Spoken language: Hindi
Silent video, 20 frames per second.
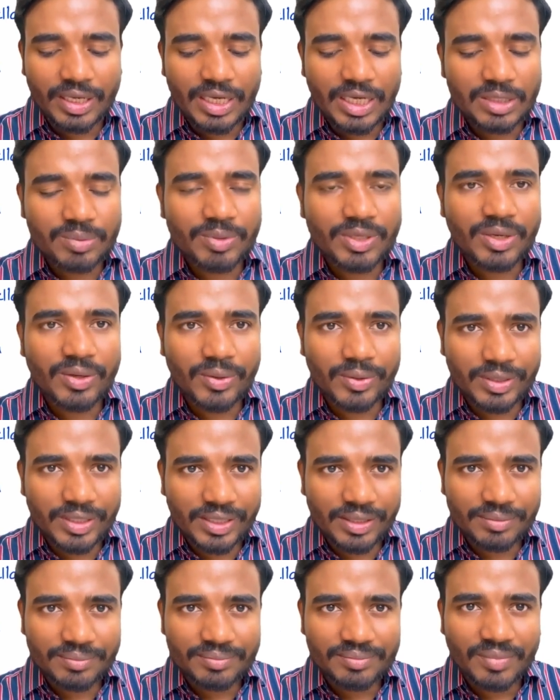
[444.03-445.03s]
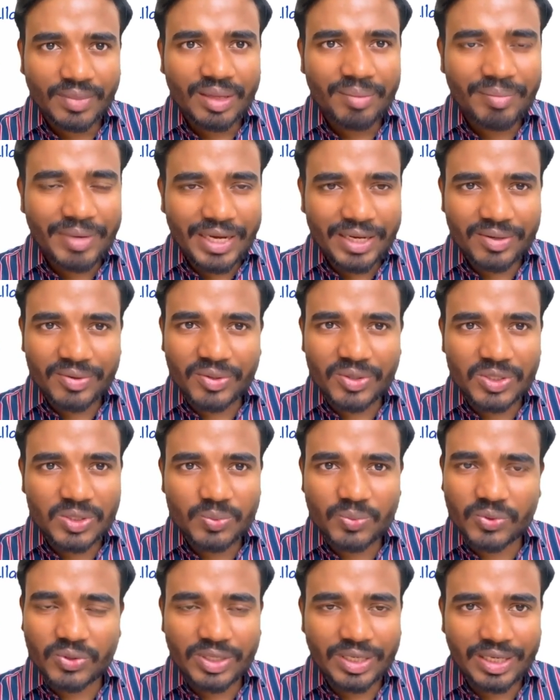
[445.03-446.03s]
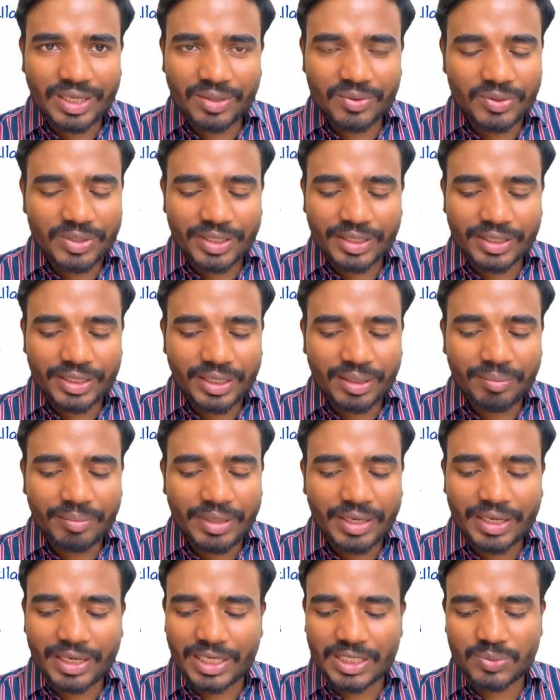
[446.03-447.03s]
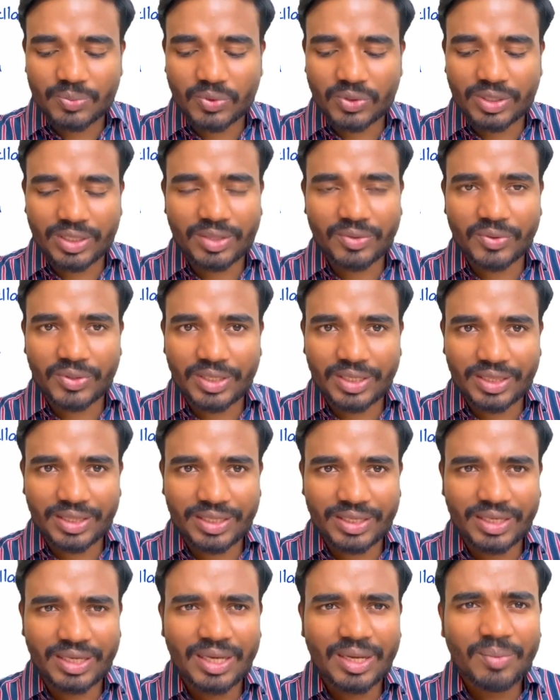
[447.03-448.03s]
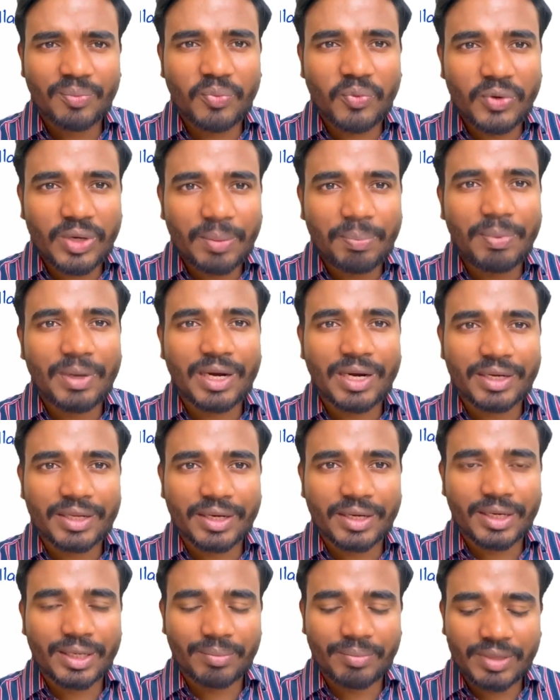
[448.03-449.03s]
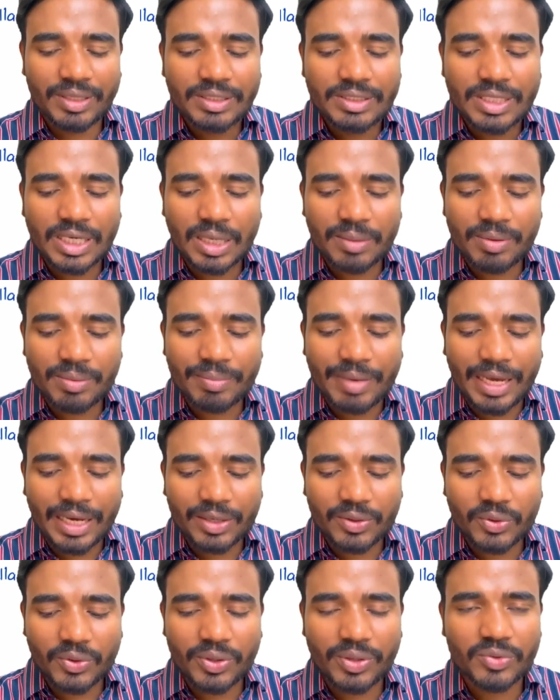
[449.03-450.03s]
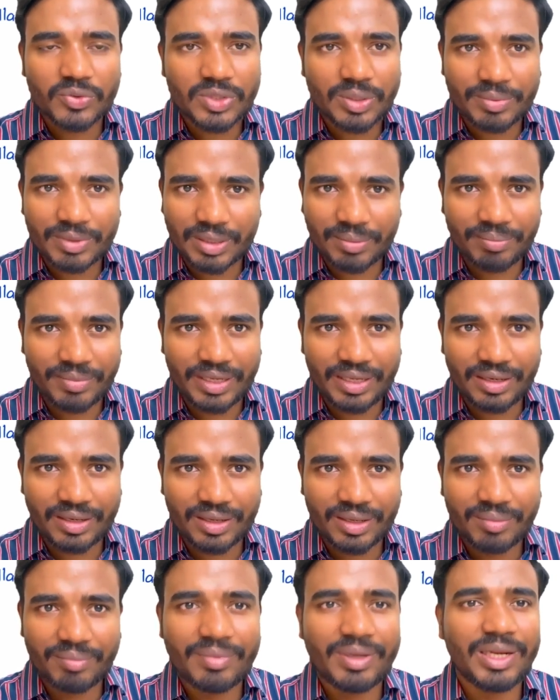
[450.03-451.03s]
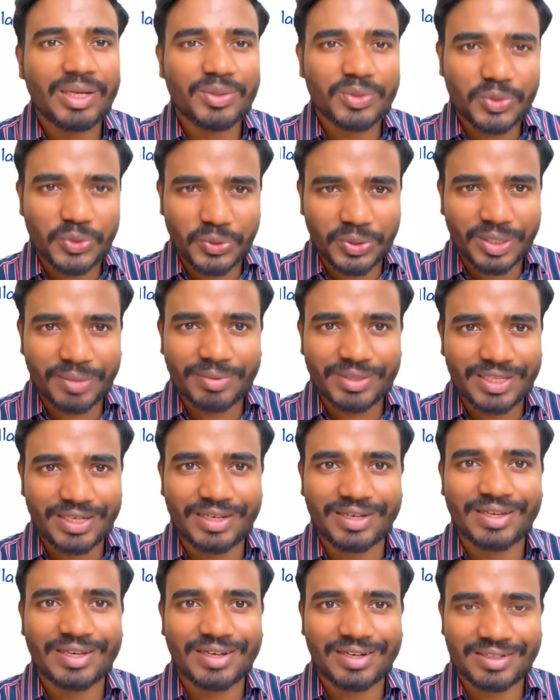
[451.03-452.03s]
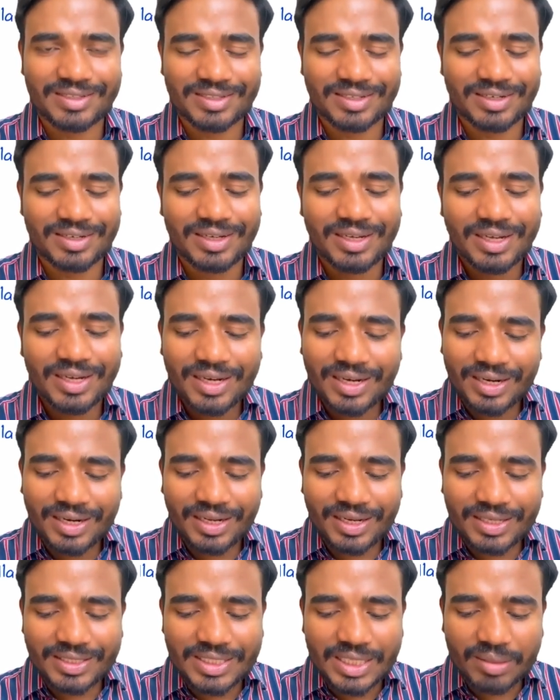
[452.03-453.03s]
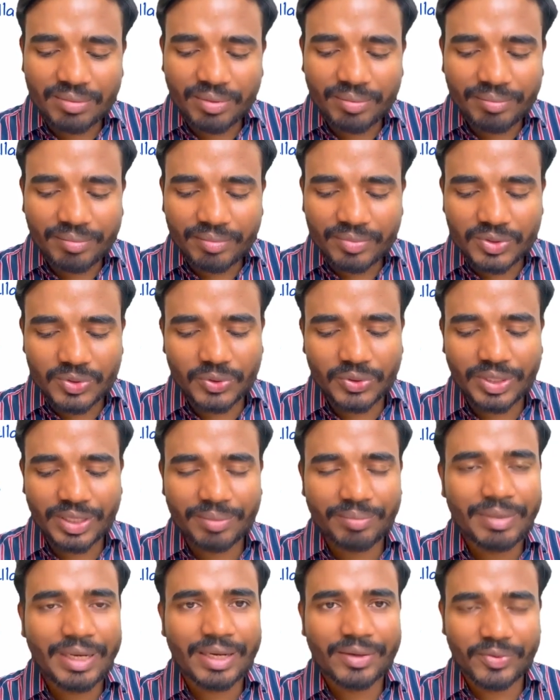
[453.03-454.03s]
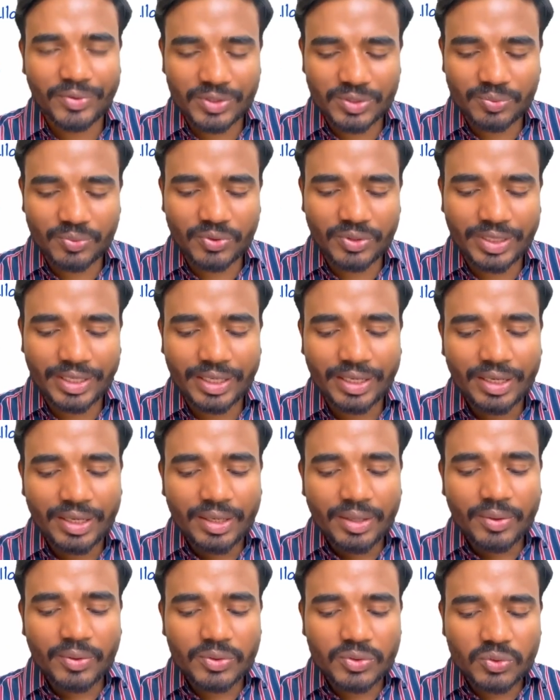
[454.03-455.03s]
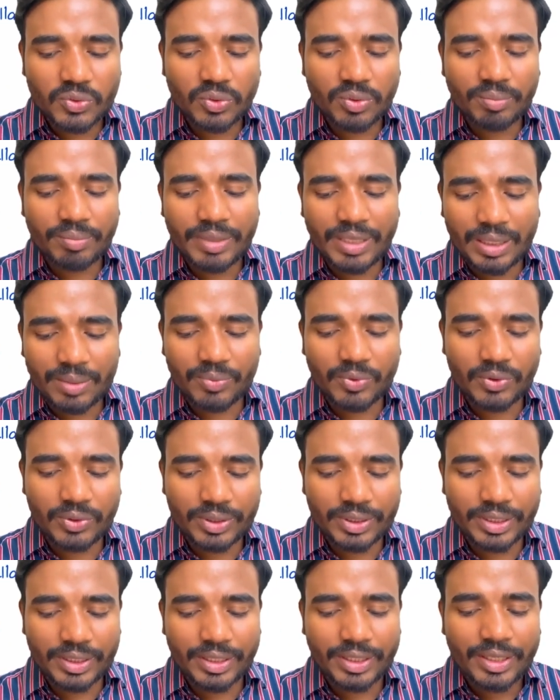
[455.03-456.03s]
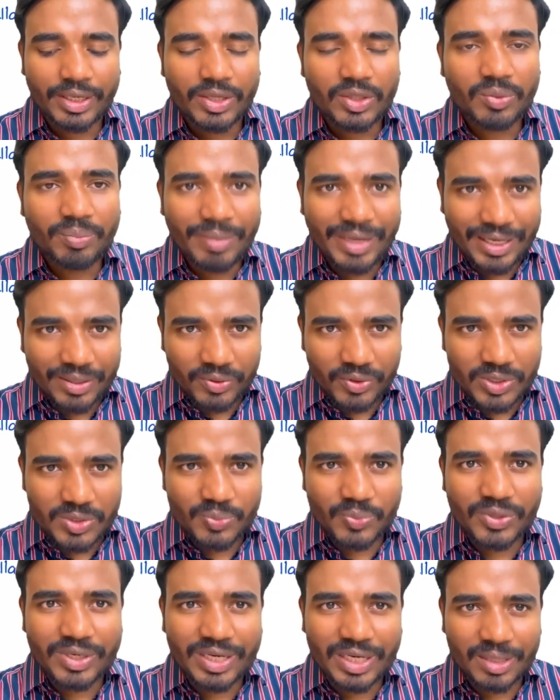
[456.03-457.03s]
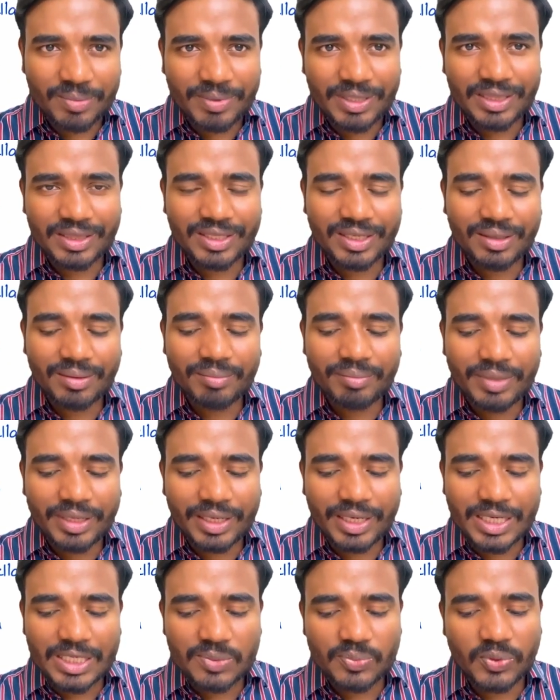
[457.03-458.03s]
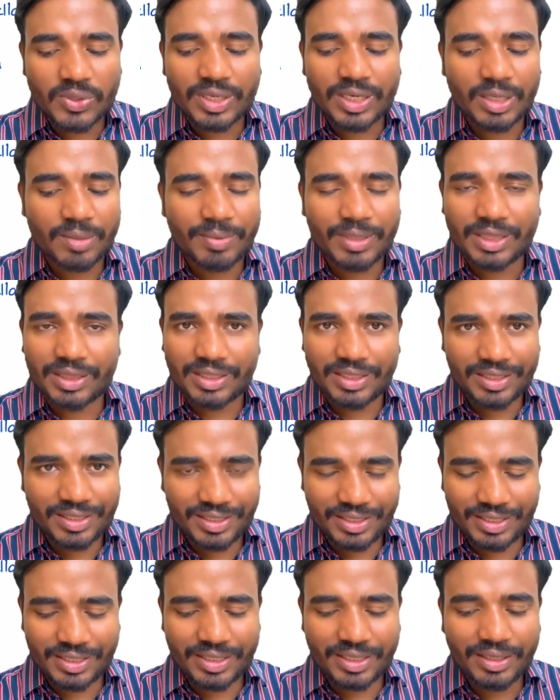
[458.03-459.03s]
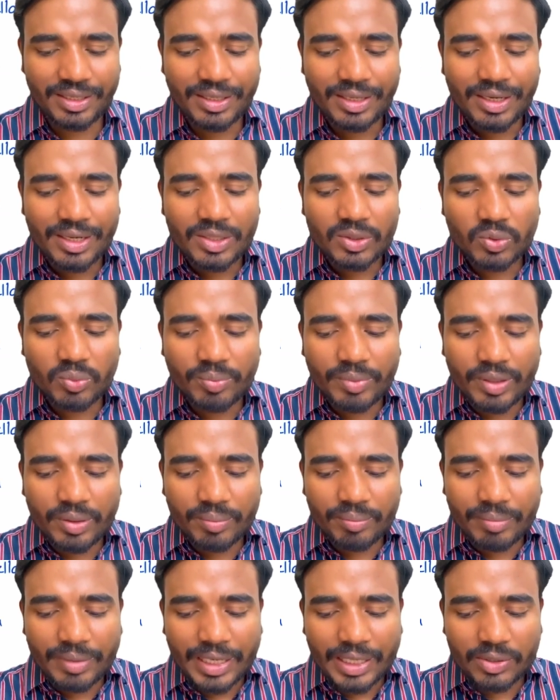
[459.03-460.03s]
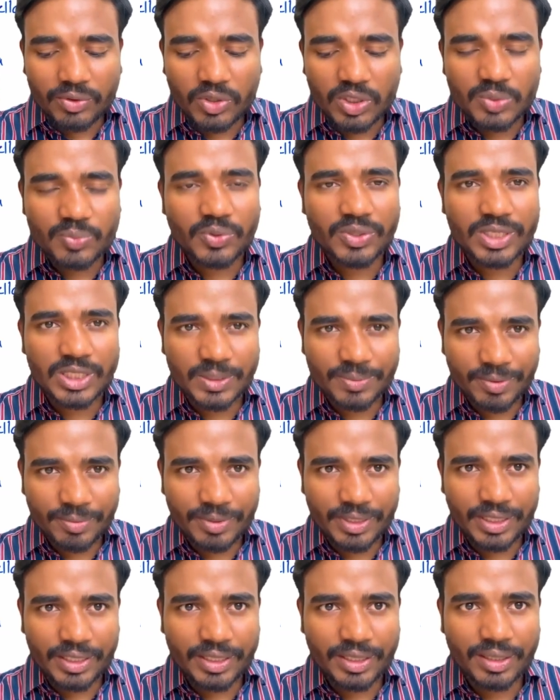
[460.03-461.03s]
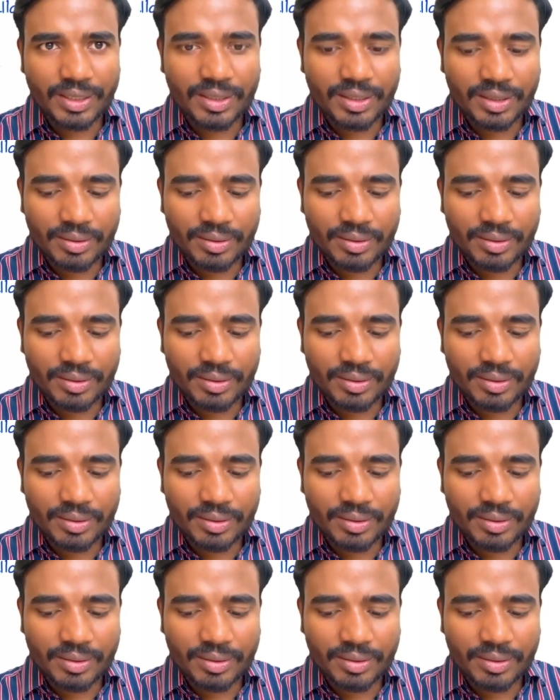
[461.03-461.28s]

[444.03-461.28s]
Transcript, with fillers: इसमें क्या होता है माइक्रोस्पोर अलग हो जाता है मेगा स्पोर अलग हो जाता है पूरे प्लांट किंगडम में जहाँ भी माइक्रो है उसका मतलब मेल है मेल को छोटा बताया गया हर जगह ठीक है जहाँ भी छोटा मैक्रोस्पोर है उसको मेल बोलते हैं तो मैक्रोस्पोर अलग बनता मेगा स्पोर अलग बनता है ठीक है तो माइक्रोस्पोर किस पे बनेगा